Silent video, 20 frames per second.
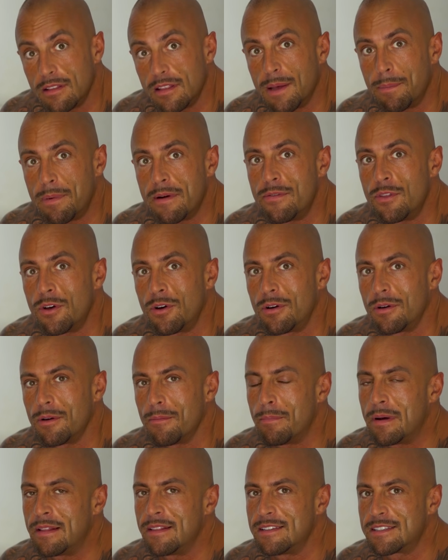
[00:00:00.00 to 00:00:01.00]
na pewno
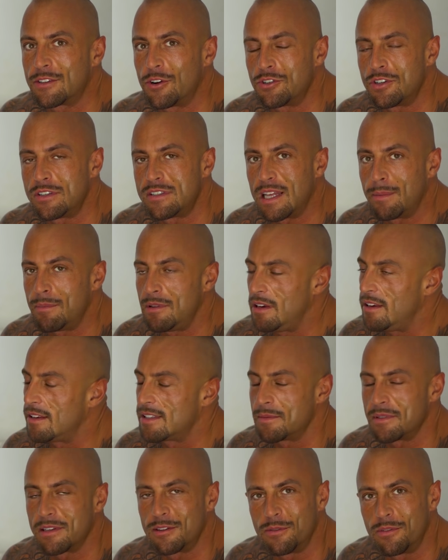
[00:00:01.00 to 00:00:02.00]
skorzystam i
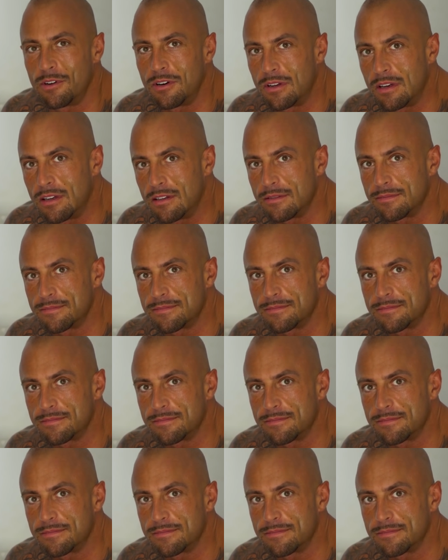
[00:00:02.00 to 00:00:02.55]
jestem zadowolony.